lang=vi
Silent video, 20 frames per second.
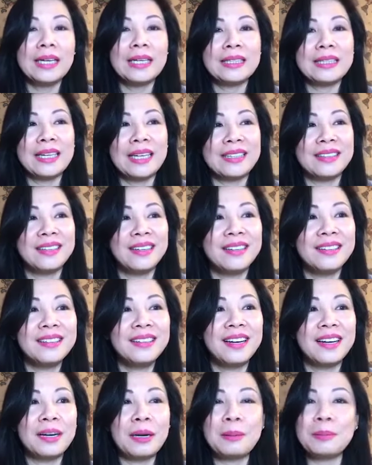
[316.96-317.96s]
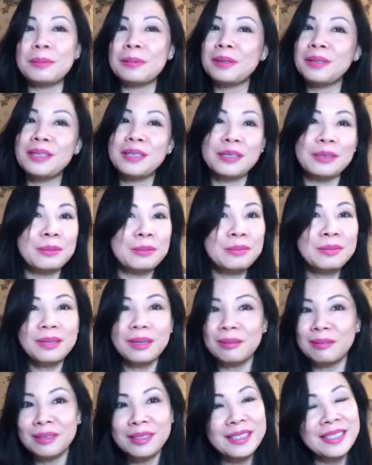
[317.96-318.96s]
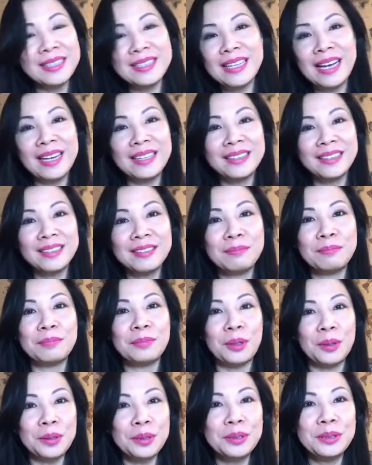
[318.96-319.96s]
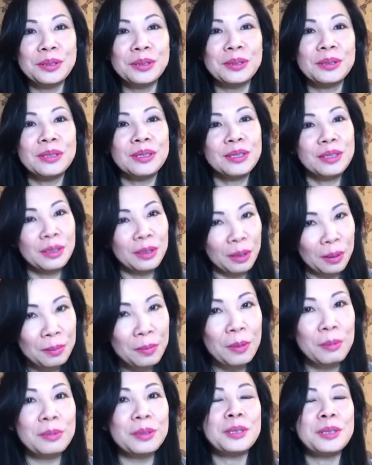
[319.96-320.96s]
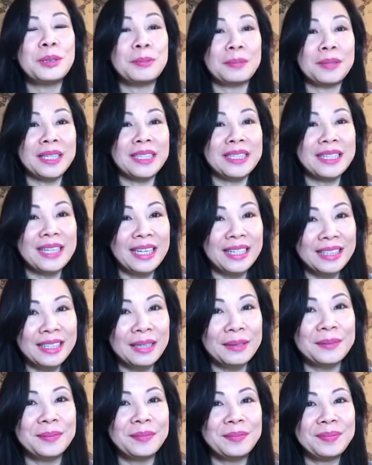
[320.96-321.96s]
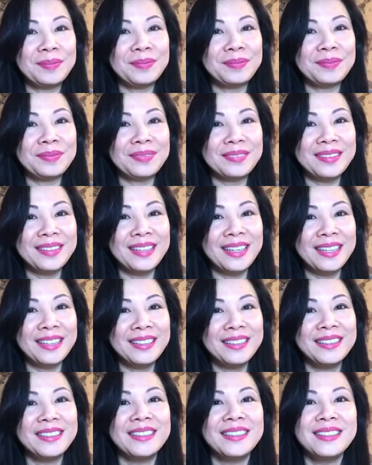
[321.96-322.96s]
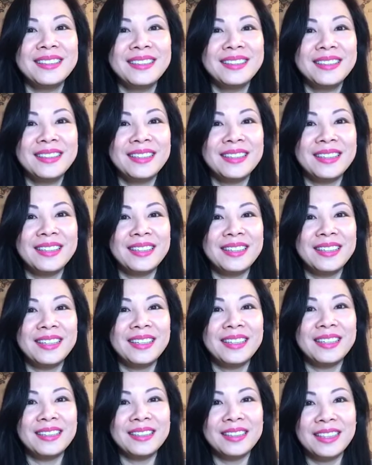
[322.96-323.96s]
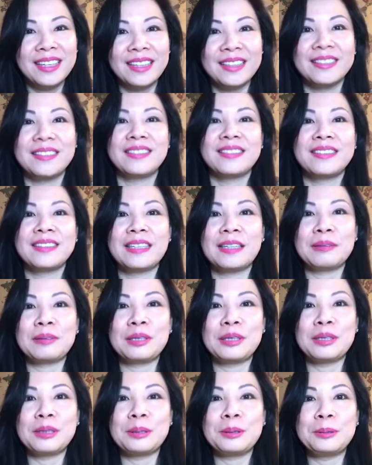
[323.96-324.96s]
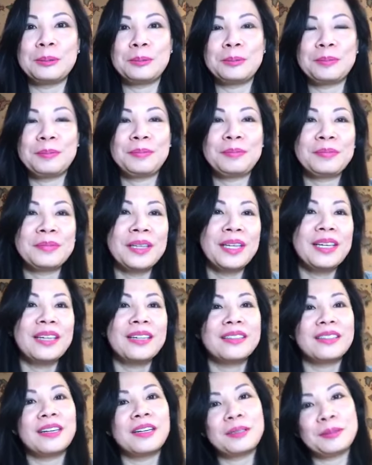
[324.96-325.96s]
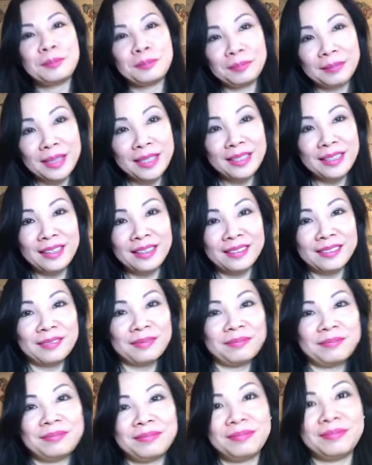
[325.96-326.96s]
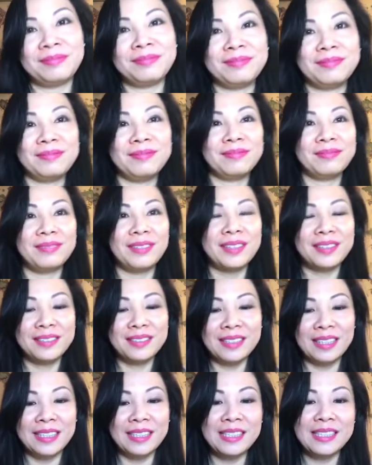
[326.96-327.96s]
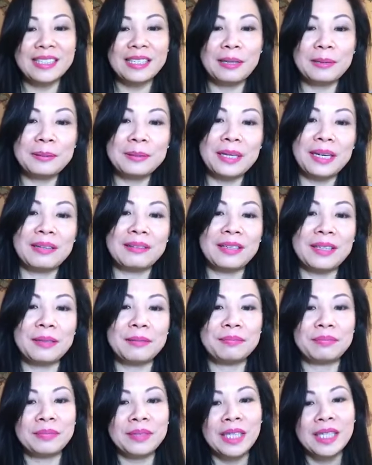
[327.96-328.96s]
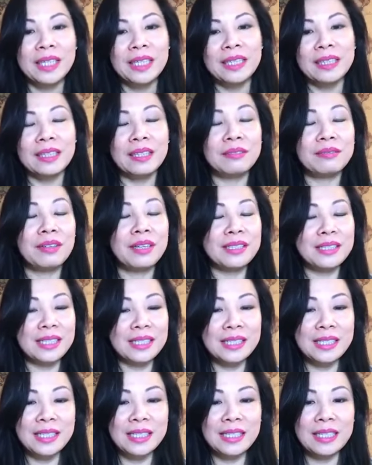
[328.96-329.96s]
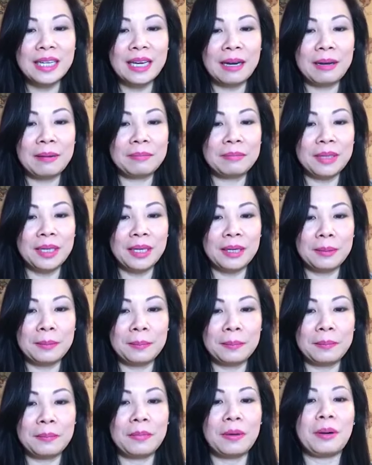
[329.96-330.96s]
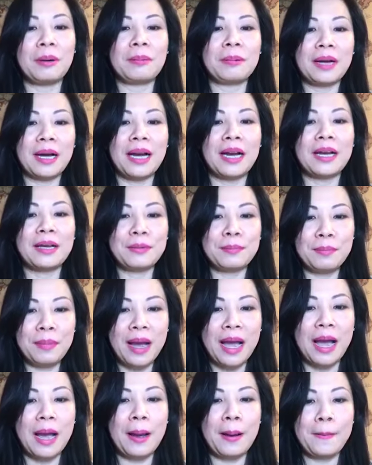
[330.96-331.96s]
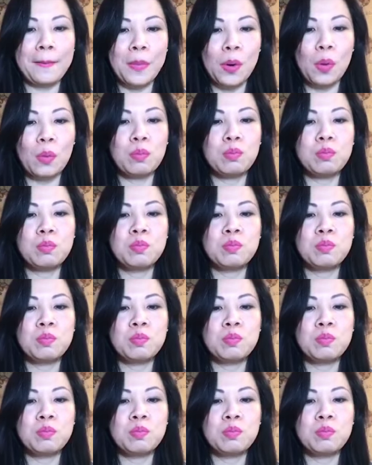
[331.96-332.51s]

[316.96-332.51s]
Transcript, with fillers: và nhớ là không có gì đúng không có gì sai hết mỗi người có một cái niềm tin khác nhau ok à, ok chào chị thu rồi bây giờ Vân sẽ đi sau giờ ha thì Vân sẽ chia làm 1 2 3 4